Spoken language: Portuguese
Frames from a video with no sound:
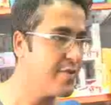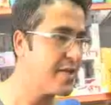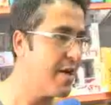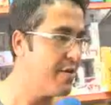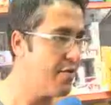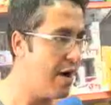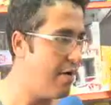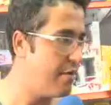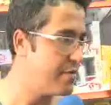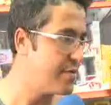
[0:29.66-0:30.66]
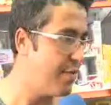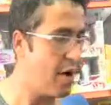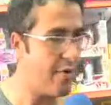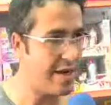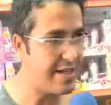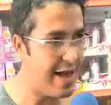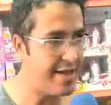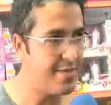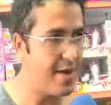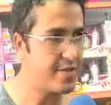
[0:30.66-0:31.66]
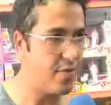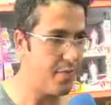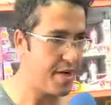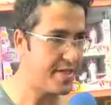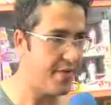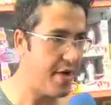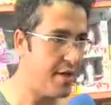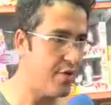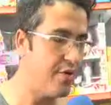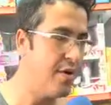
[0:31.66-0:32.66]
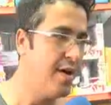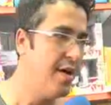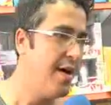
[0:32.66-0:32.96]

buscando algo de boa qualidade, mas com preço inferior,